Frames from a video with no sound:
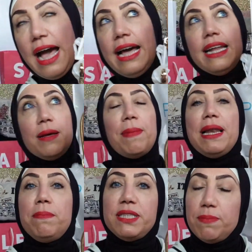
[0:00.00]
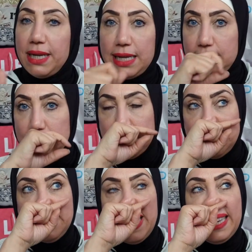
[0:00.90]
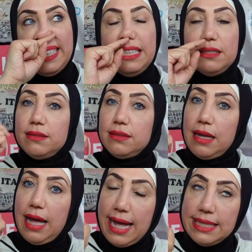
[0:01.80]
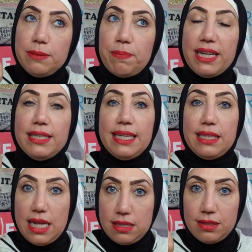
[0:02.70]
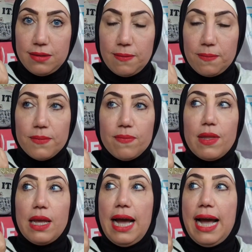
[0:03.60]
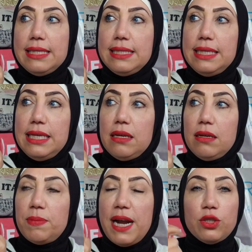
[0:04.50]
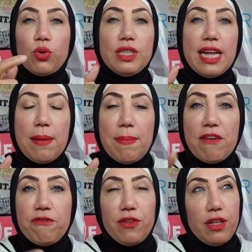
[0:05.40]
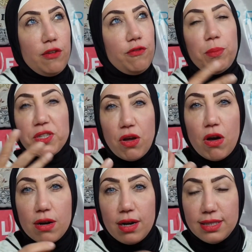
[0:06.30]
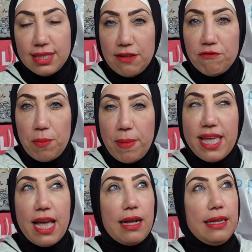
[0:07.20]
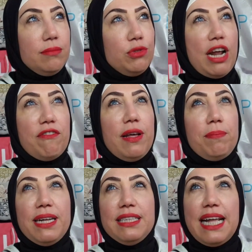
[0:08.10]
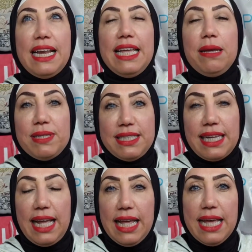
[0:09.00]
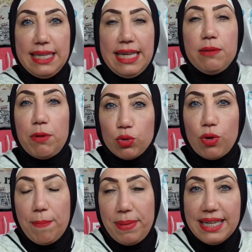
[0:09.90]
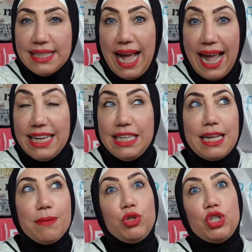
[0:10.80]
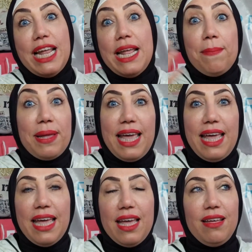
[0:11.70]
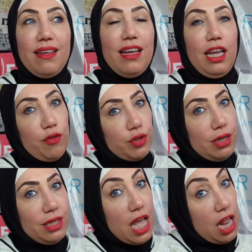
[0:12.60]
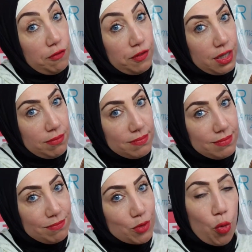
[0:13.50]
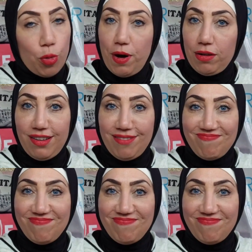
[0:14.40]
انا بلبس من جس يعني عندي براندات جس عندي براند كنت جايباه في في بازار 90% كان مش عارفه البراند كان ايه بس كان يعني برده كان براند عالي لكن مش زي ام كي اللي فاضل لي ال في وبرادا